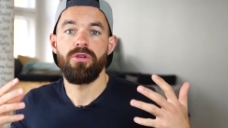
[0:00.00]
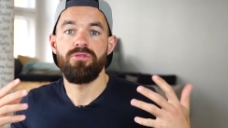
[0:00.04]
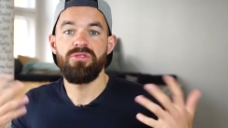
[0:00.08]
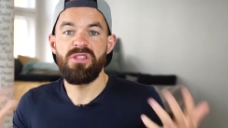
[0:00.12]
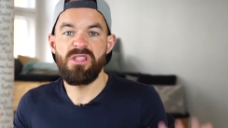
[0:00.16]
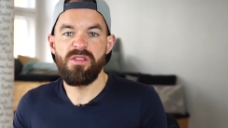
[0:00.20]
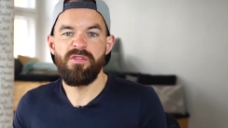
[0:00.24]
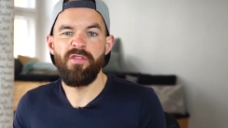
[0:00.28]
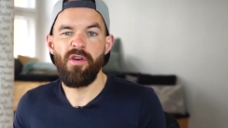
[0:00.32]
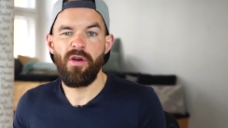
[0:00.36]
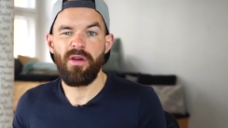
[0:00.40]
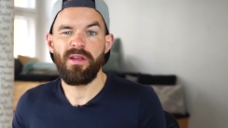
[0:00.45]

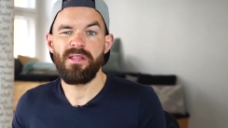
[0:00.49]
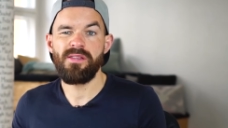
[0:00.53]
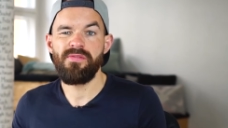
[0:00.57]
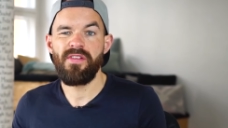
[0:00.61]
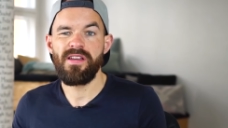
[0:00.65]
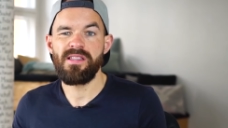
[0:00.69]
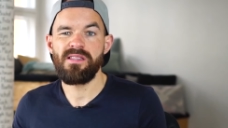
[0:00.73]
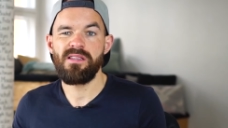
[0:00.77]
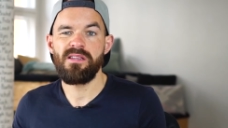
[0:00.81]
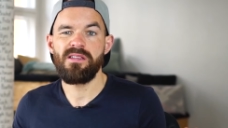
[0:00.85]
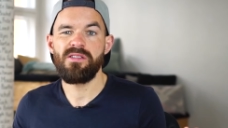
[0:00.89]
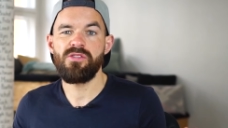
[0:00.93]
Diese
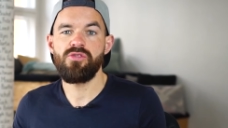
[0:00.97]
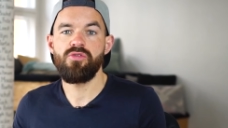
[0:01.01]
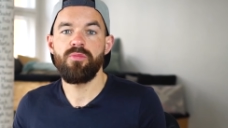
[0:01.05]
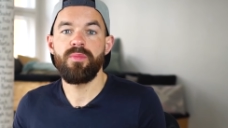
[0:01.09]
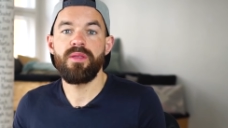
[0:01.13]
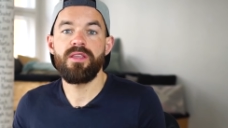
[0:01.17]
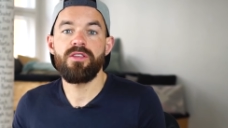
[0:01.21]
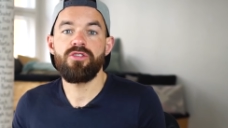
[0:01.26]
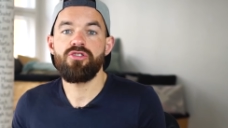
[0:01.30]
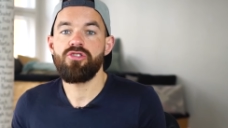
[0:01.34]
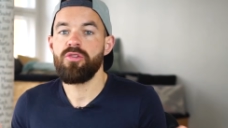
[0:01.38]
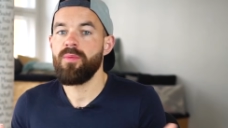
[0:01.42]
Vorgehensweise ist
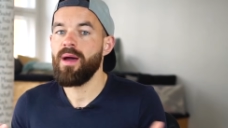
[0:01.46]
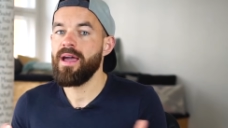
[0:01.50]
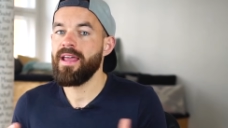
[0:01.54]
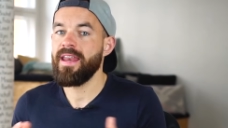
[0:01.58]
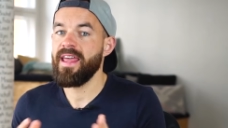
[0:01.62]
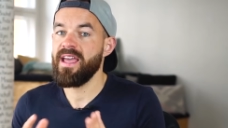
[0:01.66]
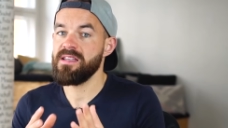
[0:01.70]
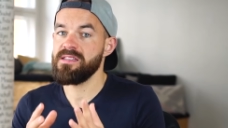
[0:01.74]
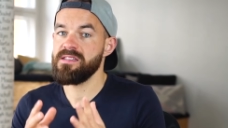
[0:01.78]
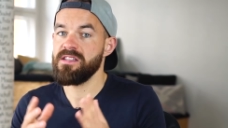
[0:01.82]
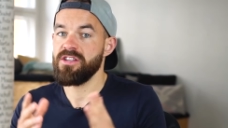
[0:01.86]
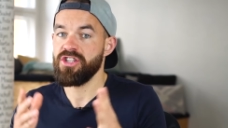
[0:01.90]
zumindest schon mal ein
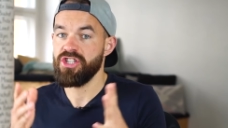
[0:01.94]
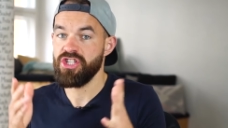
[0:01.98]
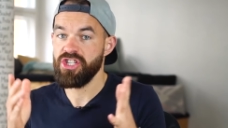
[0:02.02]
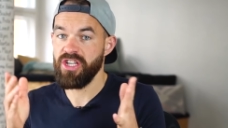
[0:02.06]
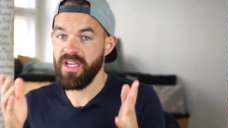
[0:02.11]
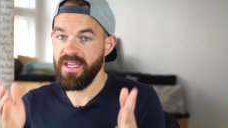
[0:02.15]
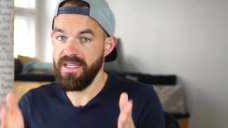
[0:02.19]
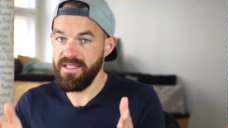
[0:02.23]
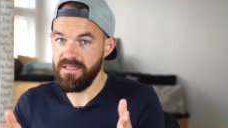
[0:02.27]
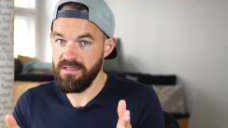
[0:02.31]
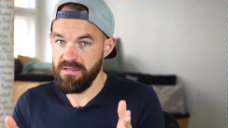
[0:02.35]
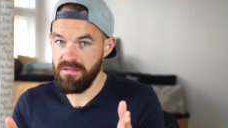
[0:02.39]
erster
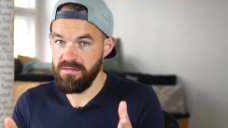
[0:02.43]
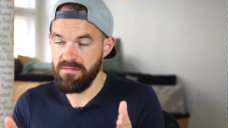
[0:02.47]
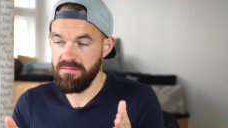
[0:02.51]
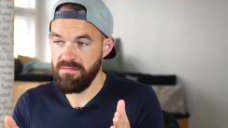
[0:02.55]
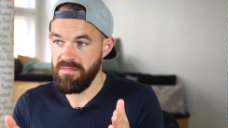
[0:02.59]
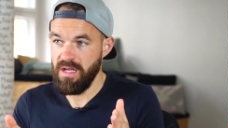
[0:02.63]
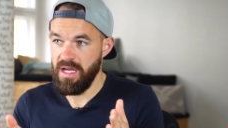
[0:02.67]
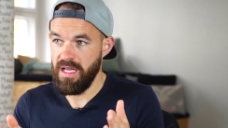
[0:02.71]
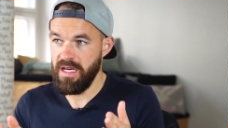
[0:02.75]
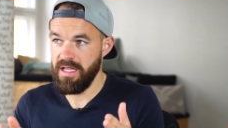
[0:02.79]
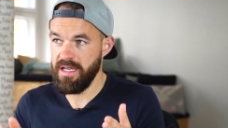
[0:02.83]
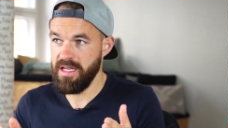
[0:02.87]
Schritt,
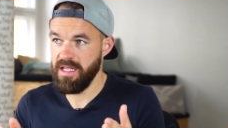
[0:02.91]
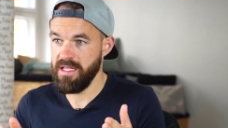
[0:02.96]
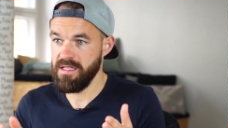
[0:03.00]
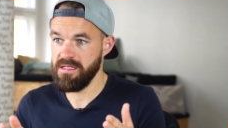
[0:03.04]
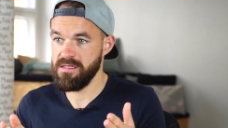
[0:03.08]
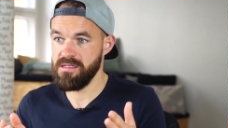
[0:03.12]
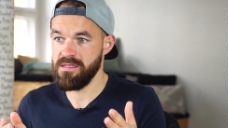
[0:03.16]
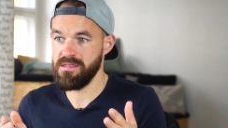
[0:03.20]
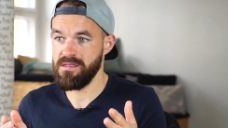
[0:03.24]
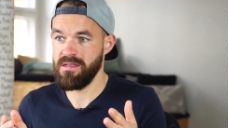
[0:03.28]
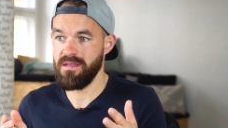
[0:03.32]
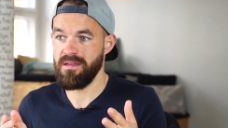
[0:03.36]

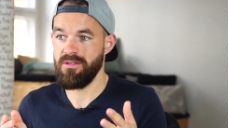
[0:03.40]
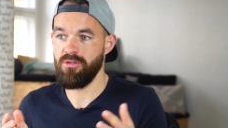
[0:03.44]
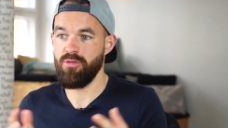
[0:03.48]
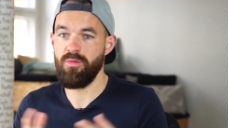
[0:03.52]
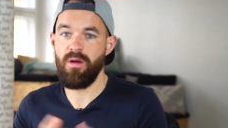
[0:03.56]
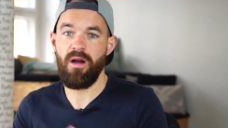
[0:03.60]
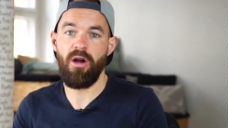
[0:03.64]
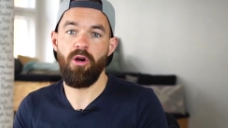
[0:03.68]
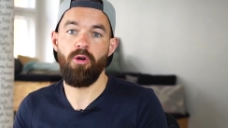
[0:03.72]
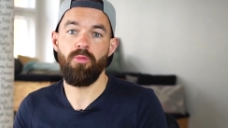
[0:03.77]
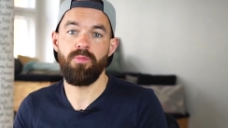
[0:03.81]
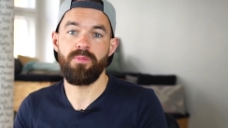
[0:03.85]
allerdings
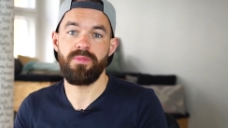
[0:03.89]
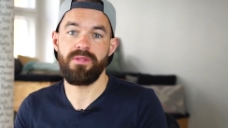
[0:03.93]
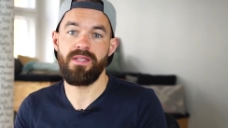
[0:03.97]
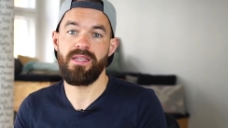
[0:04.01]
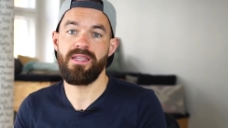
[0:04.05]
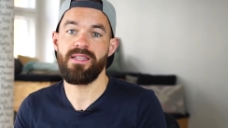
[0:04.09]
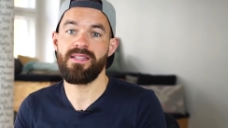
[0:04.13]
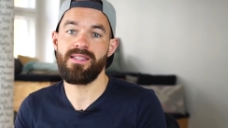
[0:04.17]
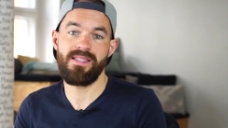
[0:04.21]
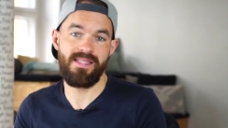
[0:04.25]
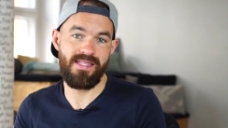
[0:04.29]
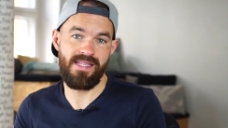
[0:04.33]
überhaupt
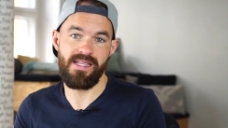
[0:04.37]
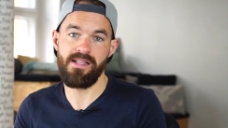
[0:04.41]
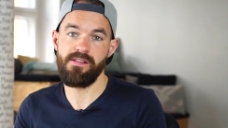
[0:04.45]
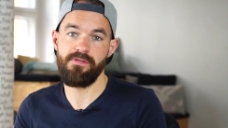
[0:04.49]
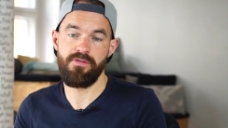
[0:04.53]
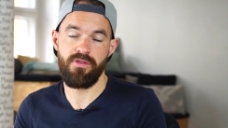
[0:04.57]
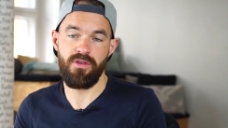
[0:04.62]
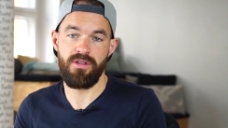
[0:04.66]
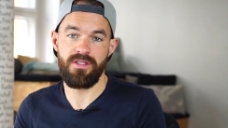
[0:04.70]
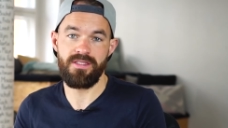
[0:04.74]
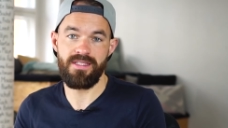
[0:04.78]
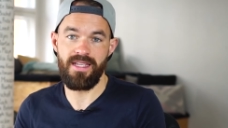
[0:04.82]
nicht
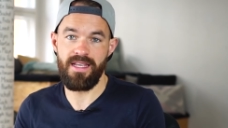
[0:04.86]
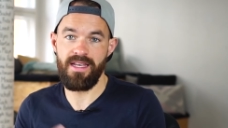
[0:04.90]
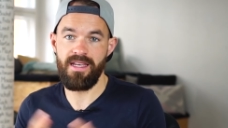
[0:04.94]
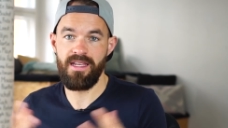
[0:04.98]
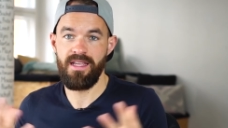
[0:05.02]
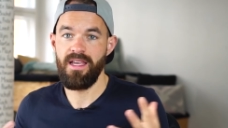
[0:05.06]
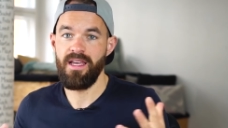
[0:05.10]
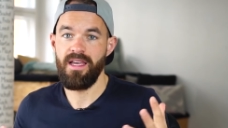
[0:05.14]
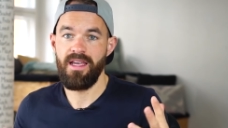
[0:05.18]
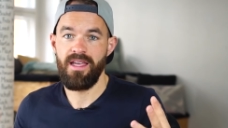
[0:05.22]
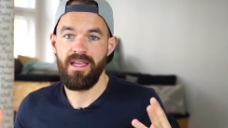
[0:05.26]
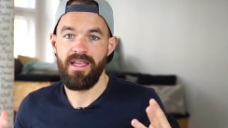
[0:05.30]
zielführend. Denn
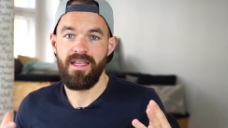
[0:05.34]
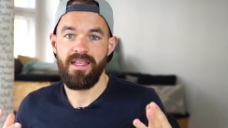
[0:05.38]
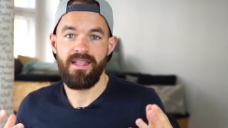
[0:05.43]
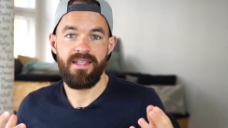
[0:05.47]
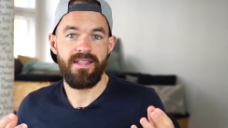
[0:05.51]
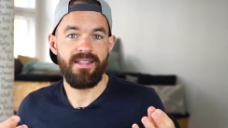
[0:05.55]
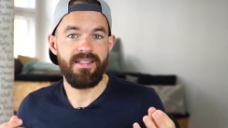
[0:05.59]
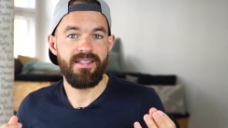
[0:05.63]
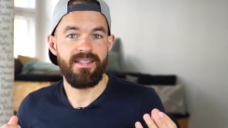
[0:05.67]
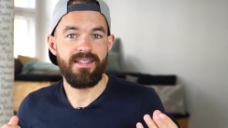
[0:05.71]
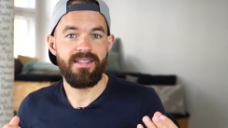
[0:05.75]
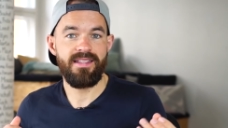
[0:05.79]

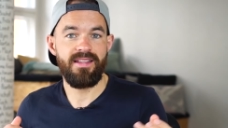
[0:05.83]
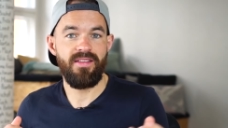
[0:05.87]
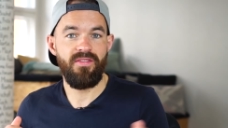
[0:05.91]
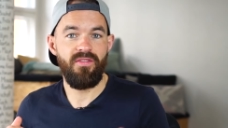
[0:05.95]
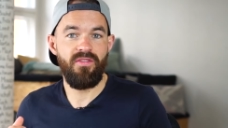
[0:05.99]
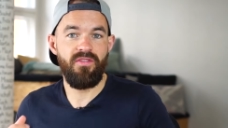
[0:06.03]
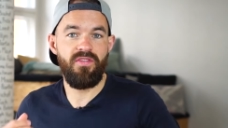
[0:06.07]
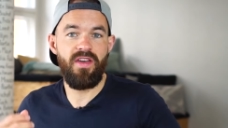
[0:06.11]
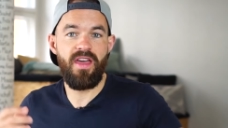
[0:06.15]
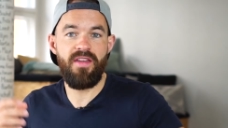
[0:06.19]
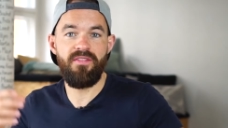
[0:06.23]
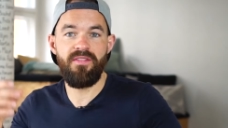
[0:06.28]

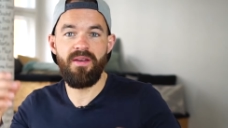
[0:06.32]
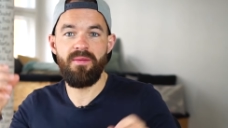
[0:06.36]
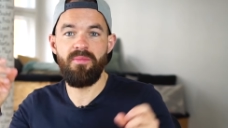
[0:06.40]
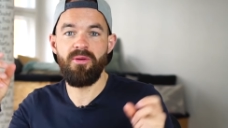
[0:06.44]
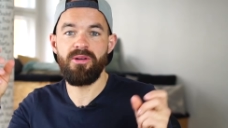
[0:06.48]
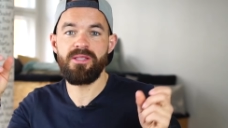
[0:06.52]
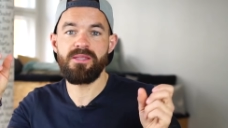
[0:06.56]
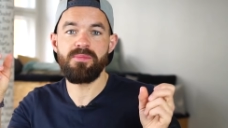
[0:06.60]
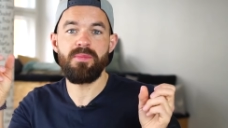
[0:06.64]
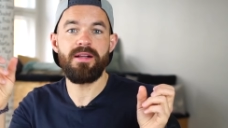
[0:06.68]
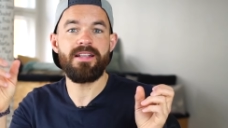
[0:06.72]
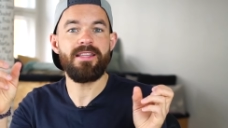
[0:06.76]
wenn wir
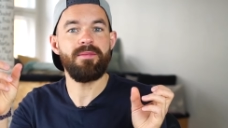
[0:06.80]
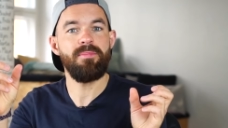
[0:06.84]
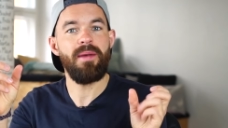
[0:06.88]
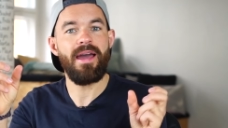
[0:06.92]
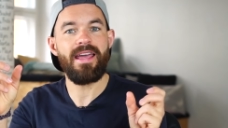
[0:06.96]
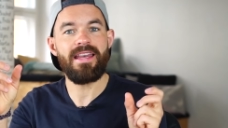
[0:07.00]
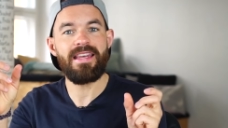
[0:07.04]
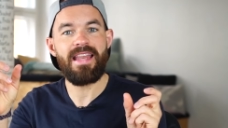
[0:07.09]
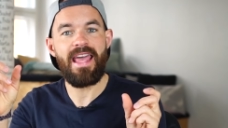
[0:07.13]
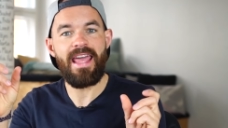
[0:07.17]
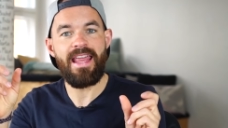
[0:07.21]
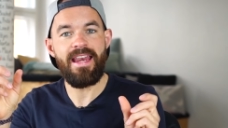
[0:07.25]
uns mal die
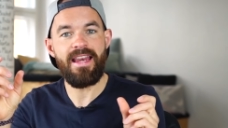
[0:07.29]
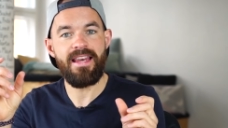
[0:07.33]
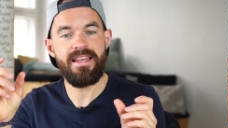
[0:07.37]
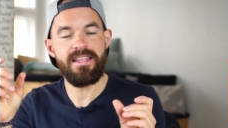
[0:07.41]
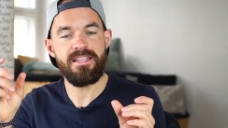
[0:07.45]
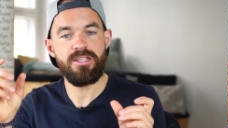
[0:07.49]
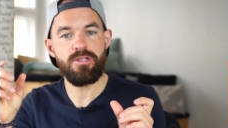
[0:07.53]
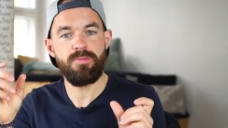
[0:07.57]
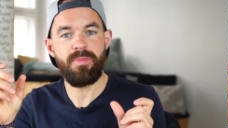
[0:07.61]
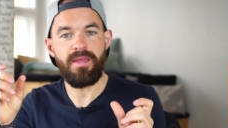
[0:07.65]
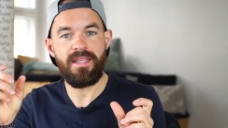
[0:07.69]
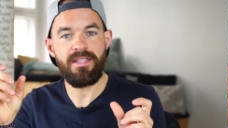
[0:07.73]
beiden Enden
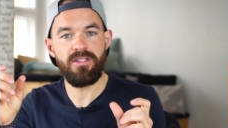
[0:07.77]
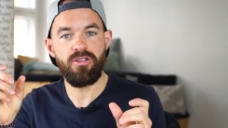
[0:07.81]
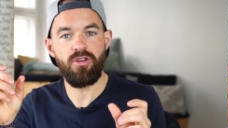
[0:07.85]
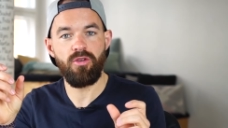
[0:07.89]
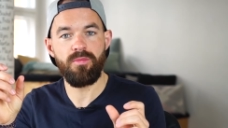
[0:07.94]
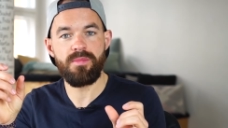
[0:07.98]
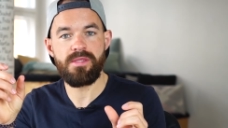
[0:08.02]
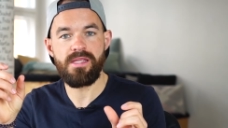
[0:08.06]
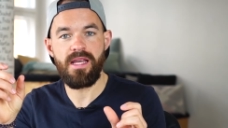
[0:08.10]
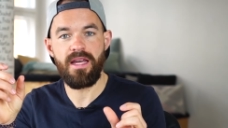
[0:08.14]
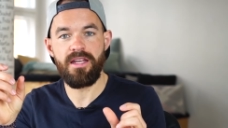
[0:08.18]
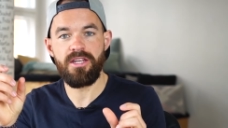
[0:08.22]
des
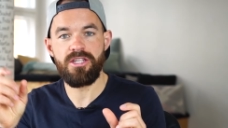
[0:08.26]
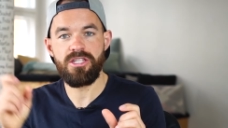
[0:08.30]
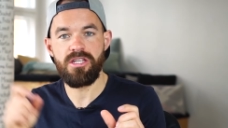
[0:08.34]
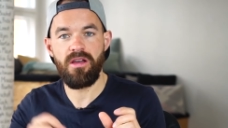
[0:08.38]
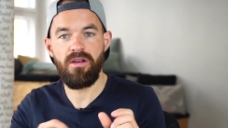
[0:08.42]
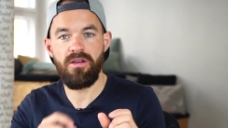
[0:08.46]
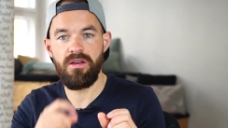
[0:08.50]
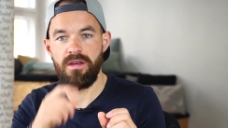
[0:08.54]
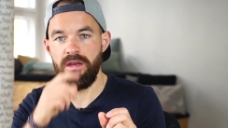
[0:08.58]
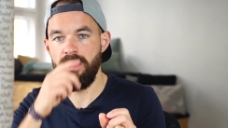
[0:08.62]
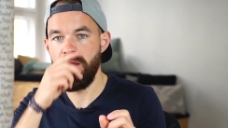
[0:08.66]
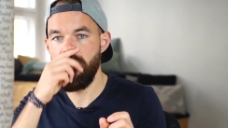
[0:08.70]
Spektrums
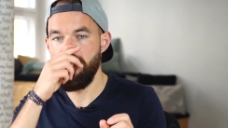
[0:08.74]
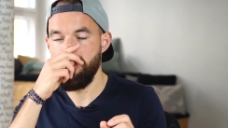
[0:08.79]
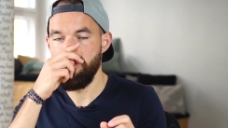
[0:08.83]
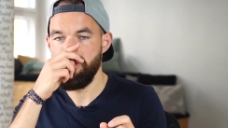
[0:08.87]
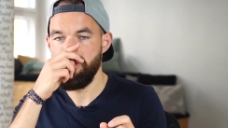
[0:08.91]
anschauen,